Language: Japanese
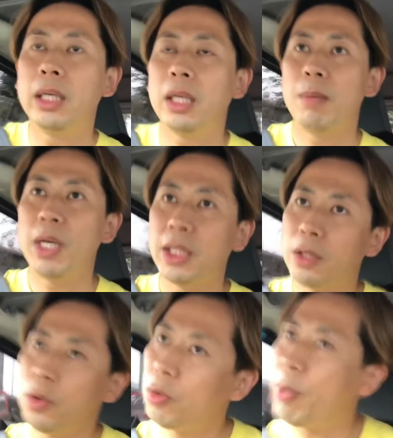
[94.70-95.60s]
来ました
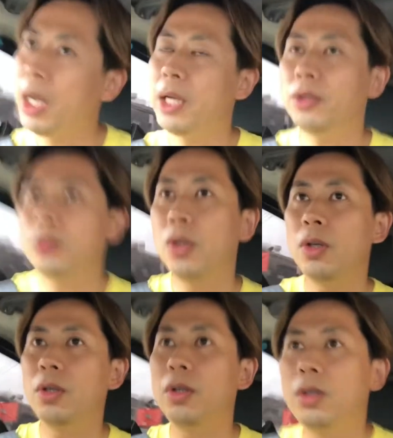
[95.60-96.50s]
ちょっとメール
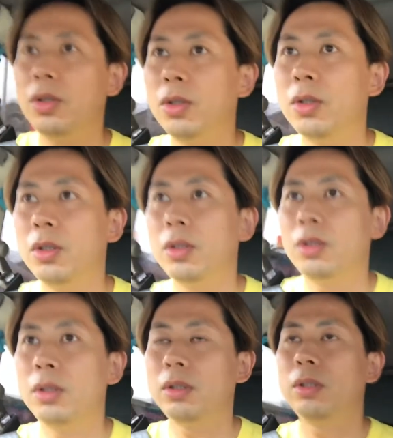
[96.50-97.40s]

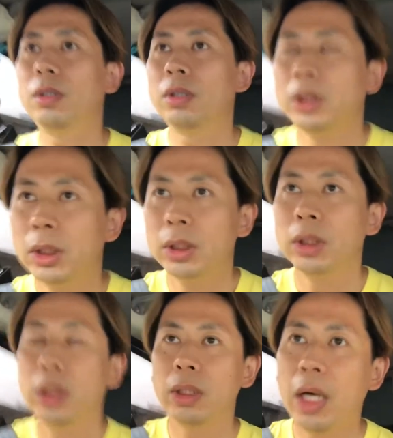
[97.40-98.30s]
の
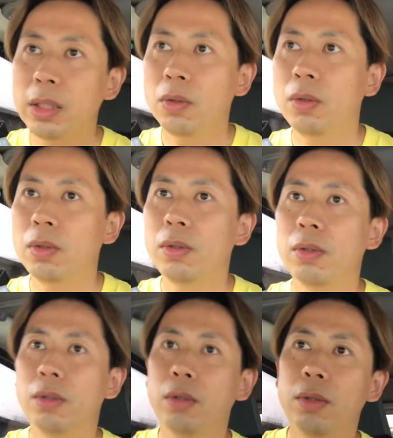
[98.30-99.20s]
画
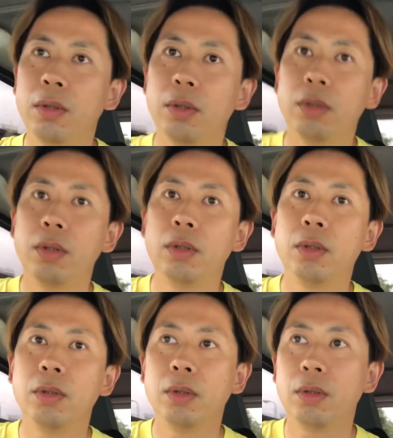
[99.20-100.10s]

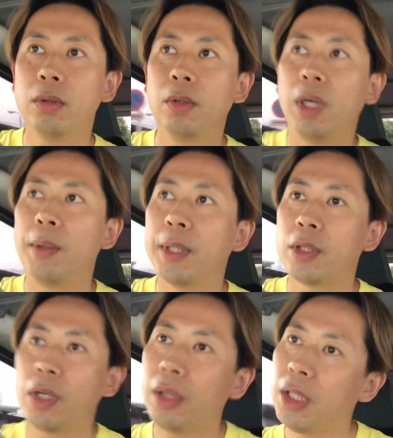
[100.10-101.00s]
像とかは
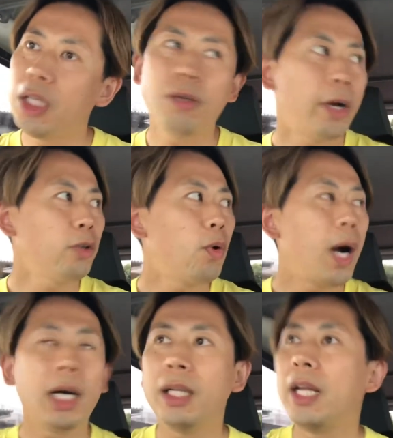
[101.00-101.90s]
使っていいのかよくわ
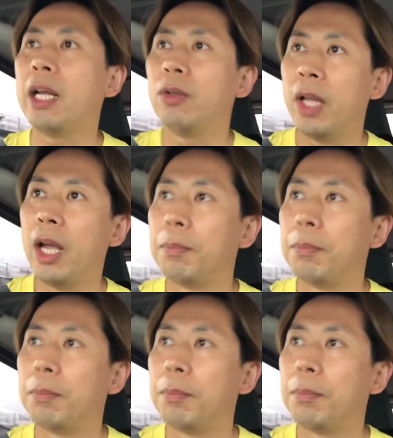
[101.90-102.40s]
からないので、